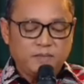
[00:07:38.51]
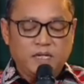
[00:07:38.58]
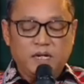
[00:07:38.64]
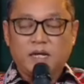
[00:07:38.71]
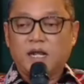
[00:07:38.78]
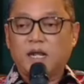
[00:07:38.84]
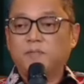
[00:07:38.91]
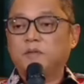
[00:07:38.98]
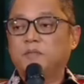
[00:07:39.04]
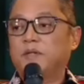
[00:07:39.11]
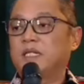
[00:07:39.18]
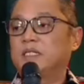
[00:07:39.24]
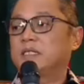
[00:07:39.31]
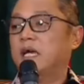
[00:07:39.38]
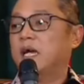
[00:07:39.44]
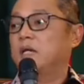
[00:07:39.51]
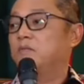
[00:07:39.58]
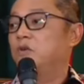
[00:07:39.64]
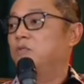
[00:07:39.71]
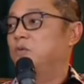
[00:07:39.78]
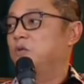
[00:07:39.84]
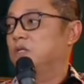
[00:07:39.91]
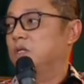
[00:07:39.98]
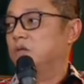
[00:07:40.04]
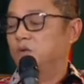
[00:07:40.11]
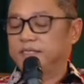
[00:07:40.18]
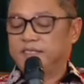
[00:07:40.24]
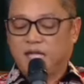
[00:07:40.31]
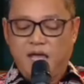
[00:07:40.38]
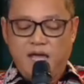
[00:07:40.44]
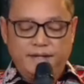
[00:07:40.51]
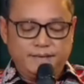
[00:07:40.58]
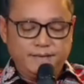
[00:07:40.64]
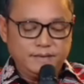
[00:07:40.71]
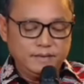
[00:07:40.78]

penyelenggara pemerintahan maupun kekuasaan.